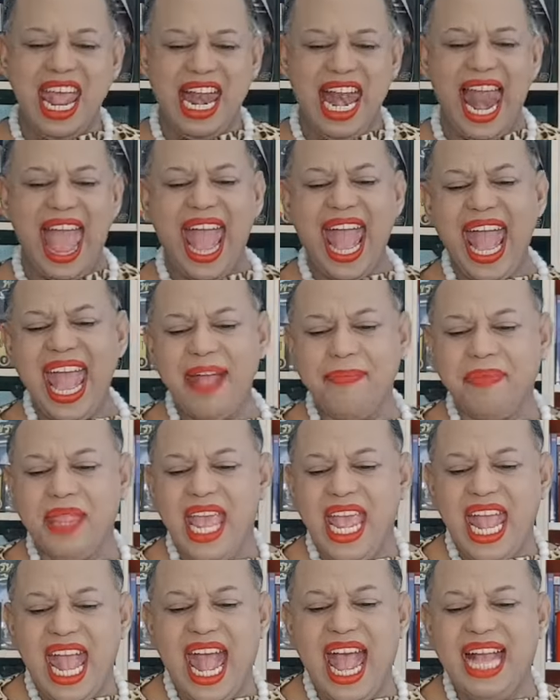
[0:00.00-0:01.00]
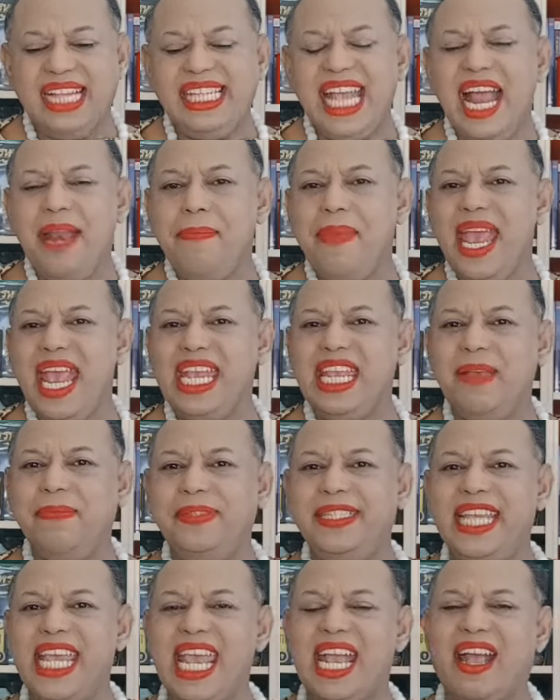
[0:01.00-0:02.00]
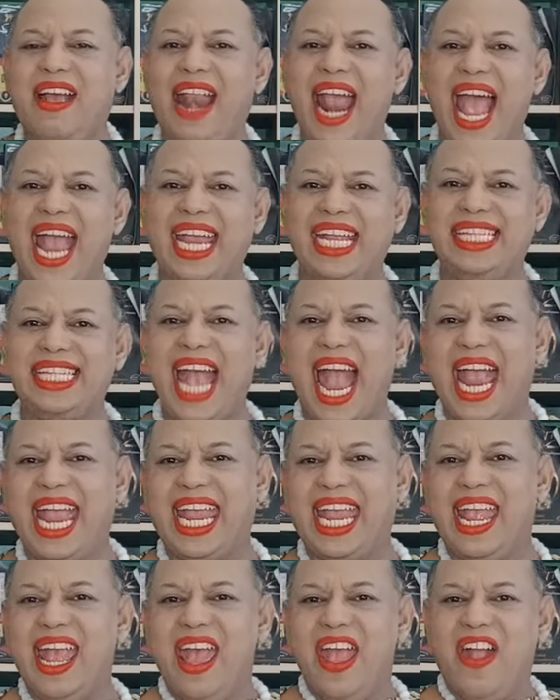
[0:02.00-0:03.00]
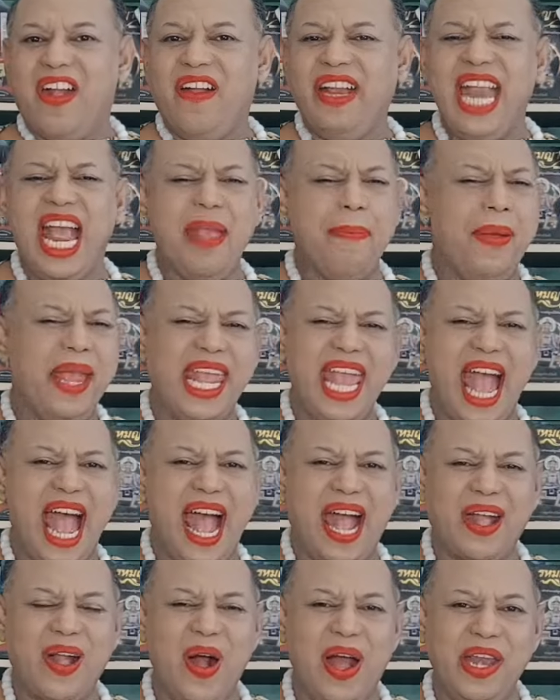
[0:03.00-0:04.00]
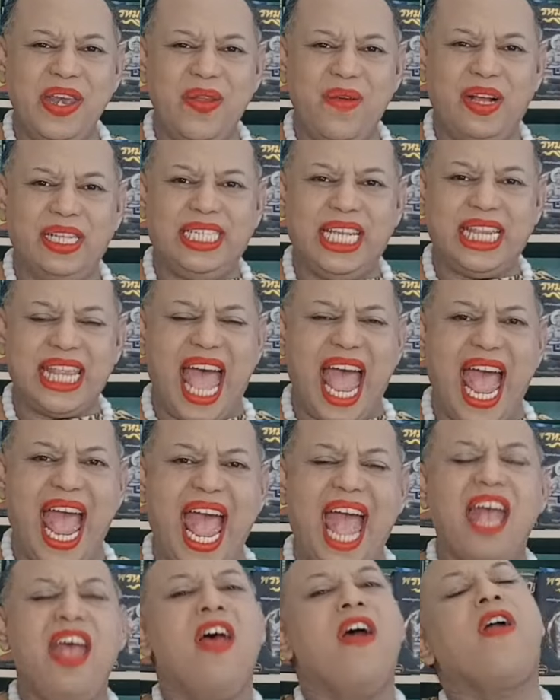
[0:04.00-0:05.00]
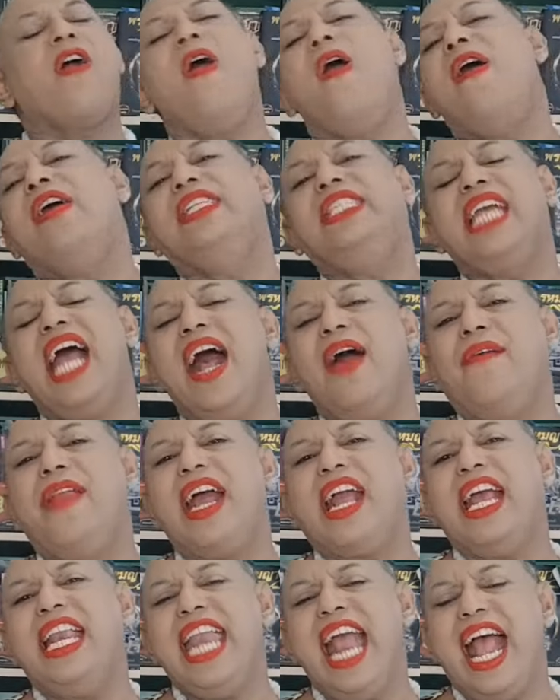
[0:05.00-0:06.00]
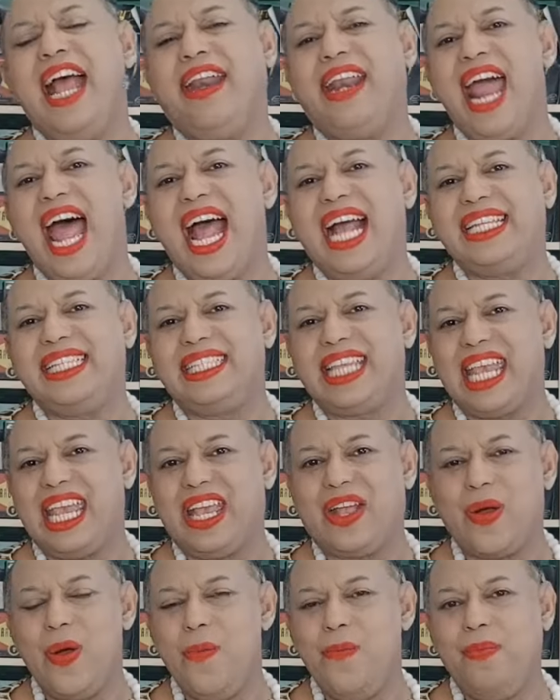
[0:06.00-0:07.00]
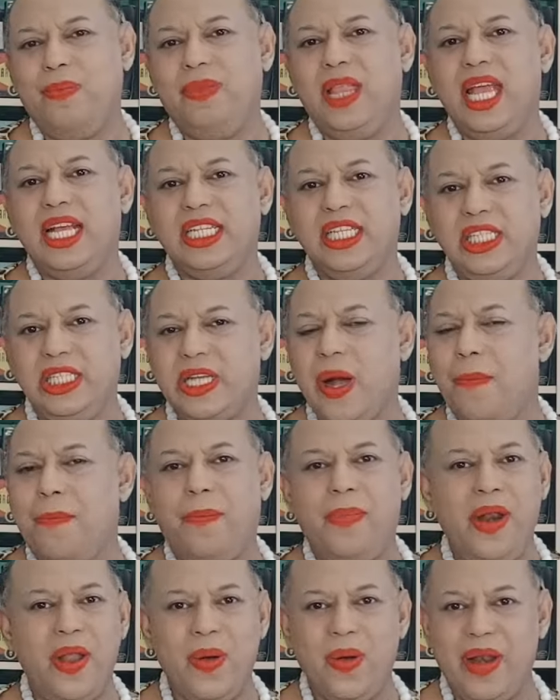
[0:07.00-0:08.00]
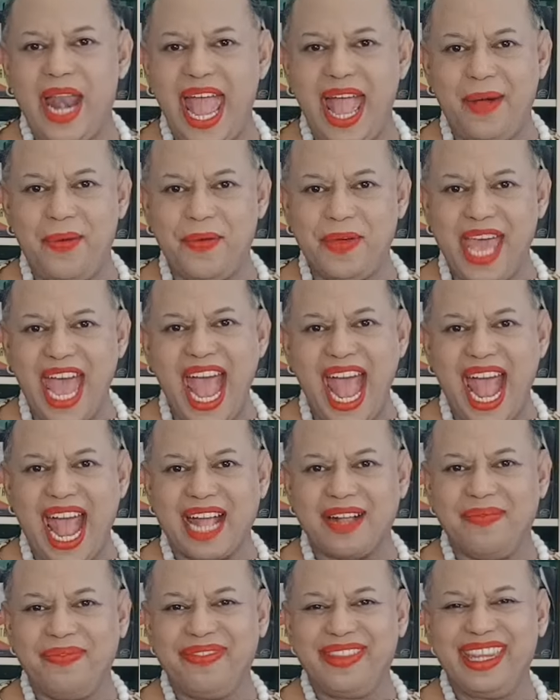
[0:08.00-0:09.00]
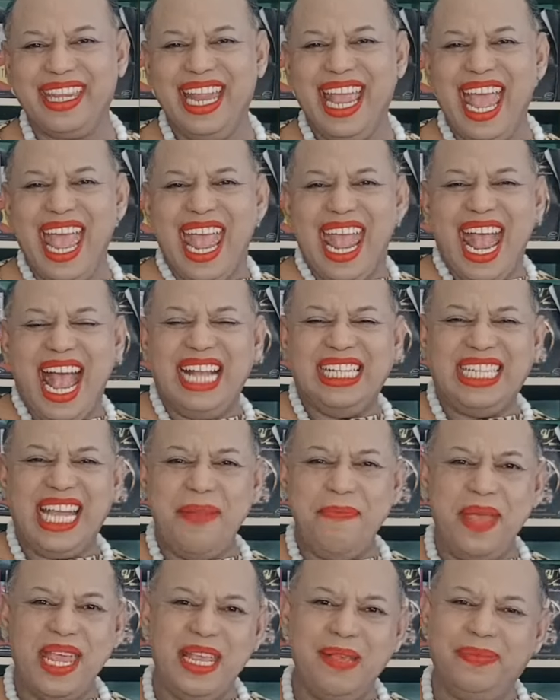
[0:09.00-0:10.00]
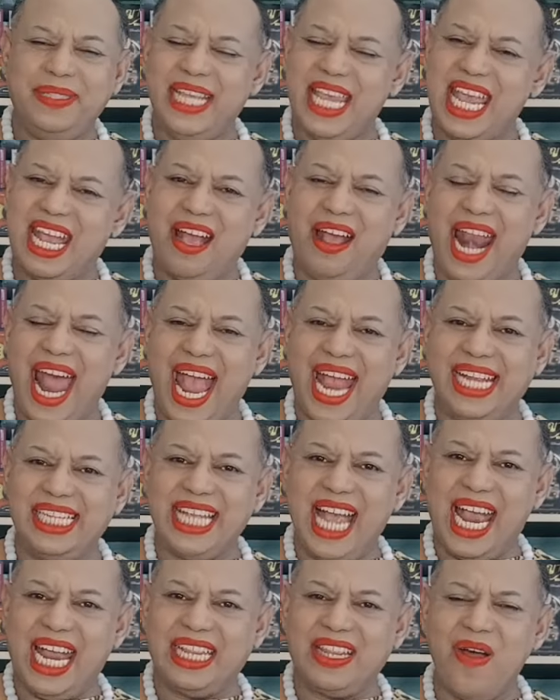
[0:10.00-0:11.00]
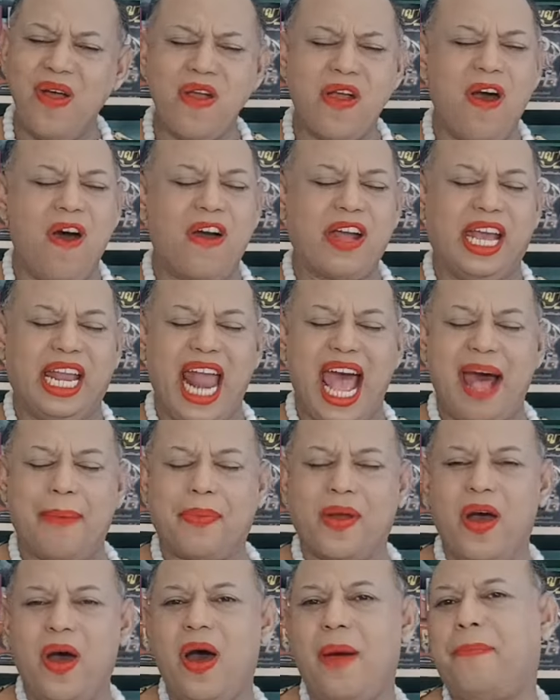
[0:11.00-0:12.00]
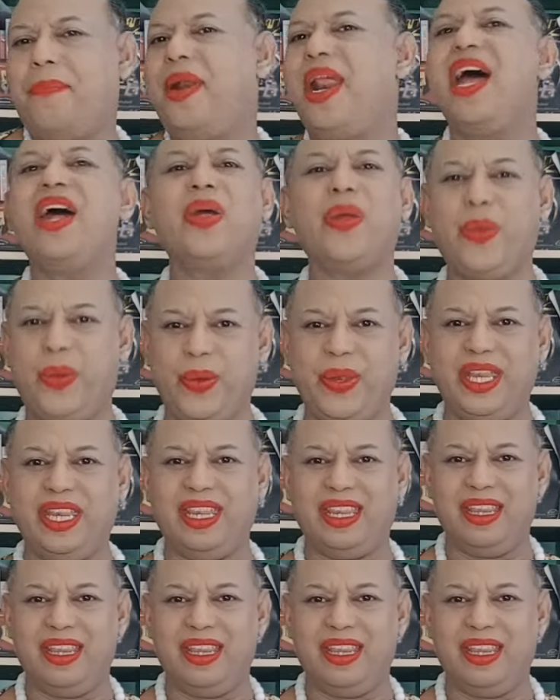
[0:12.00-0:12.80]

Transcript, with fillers: และอาจารย์เมย์ยิปีคลายใจก็ได้พยากรณ์ดวงชะตาของชาวลัคนาราศีกุมจบลงแล้วค่ะ อาจารย์เมย์ยิปีคลายใจต้องขอกราบขอบพระคุณ